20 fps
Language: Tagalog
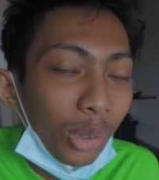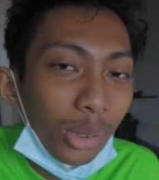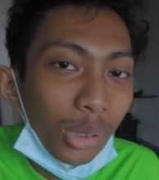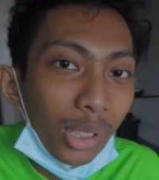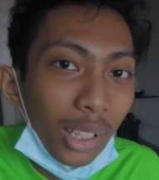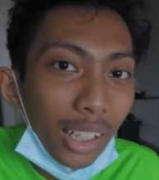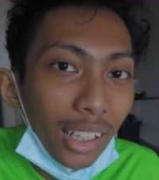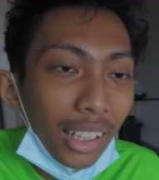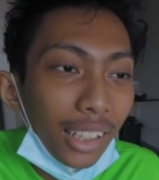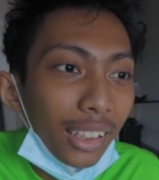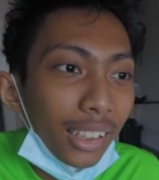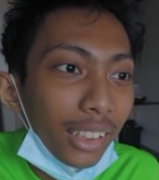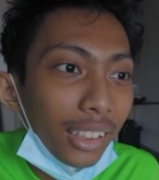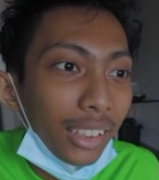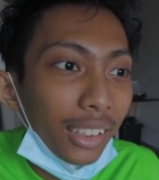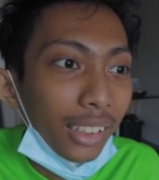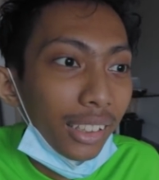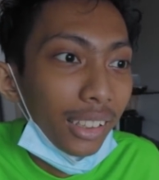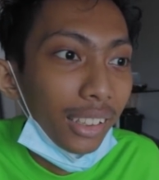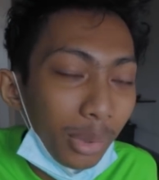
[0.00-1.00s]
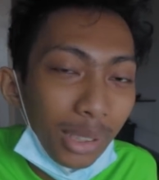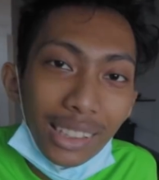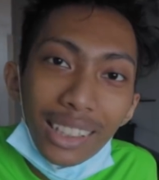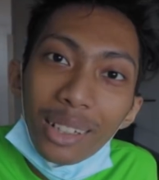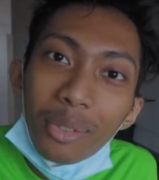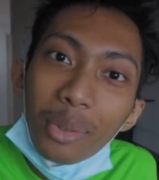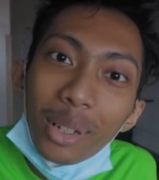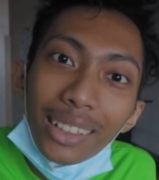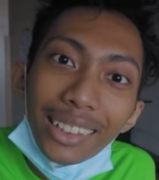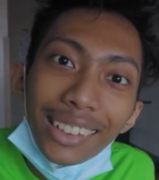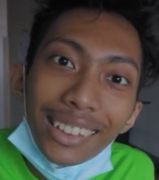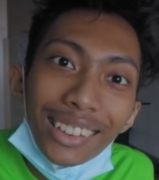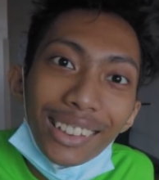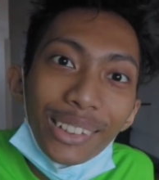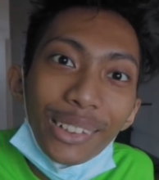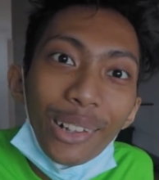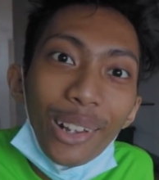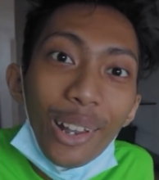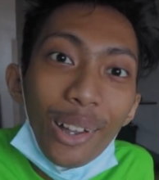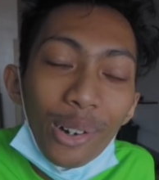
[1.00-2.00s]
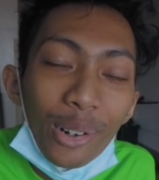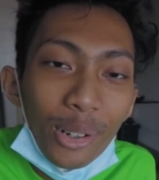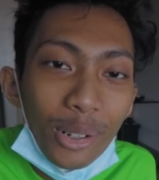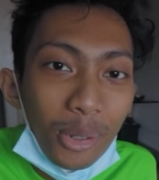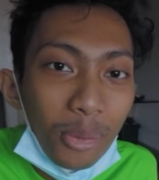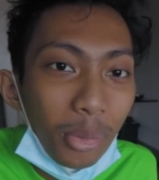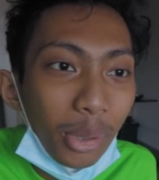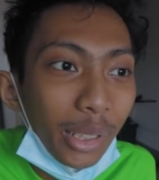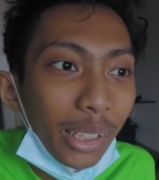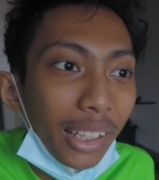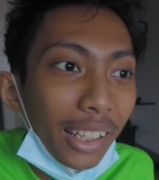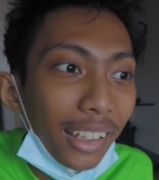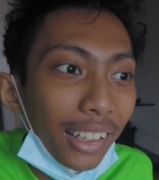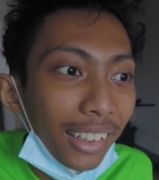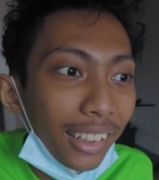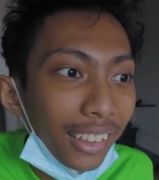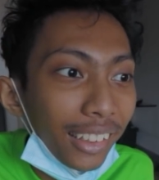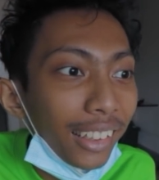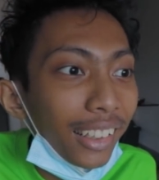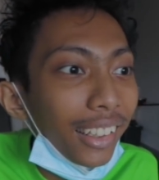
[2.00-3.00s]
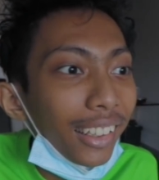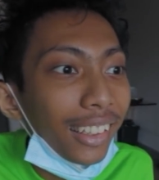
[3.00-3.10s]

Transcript: na kung saan basta makikita niyo na lang kung ano mangyayari.